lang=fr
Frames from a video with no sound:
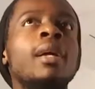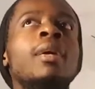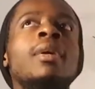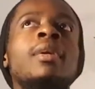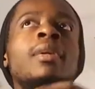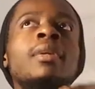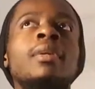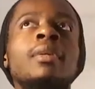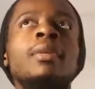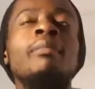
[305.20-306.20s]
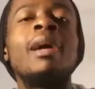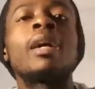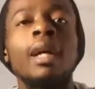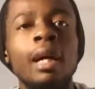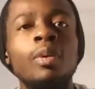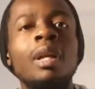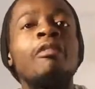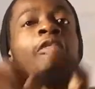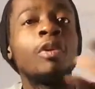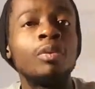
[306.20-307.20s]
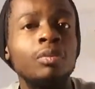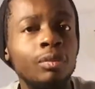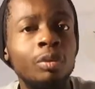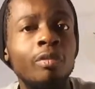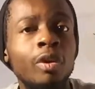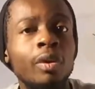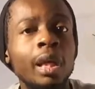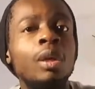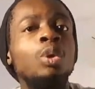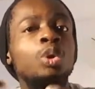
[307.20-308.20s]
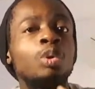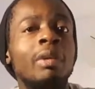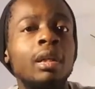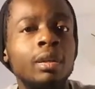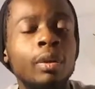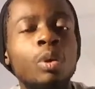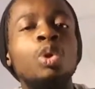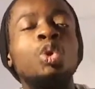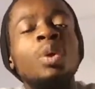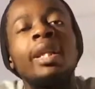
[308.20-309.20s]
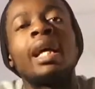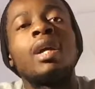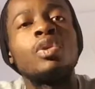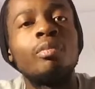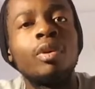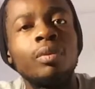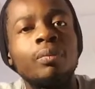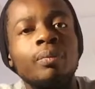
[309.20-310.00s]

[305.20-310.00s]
euh, marquera dans la fin du monde et le jugement, dans le jour littéral du monde.